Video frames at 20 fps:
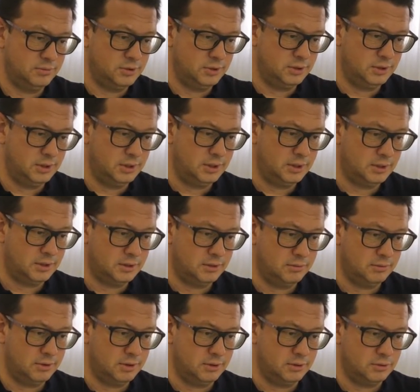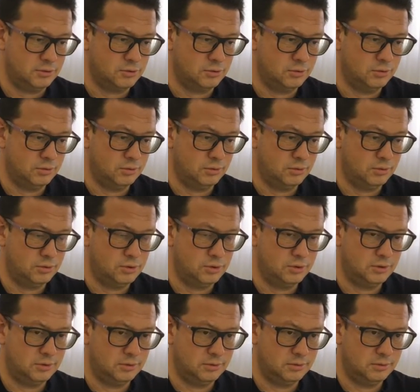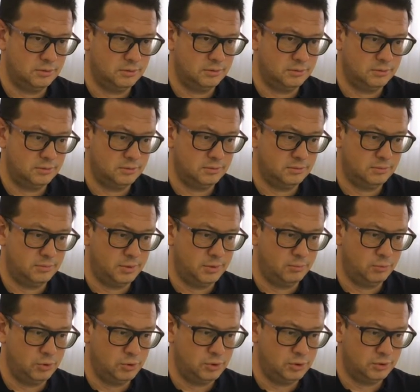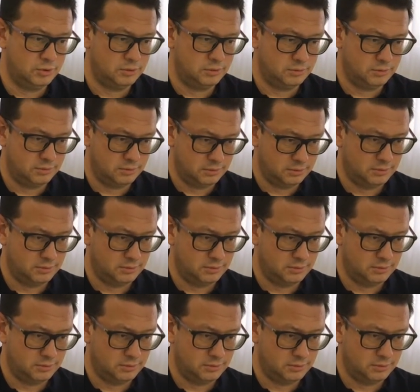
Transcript: всегда говорил, что он хочет э, помочь э,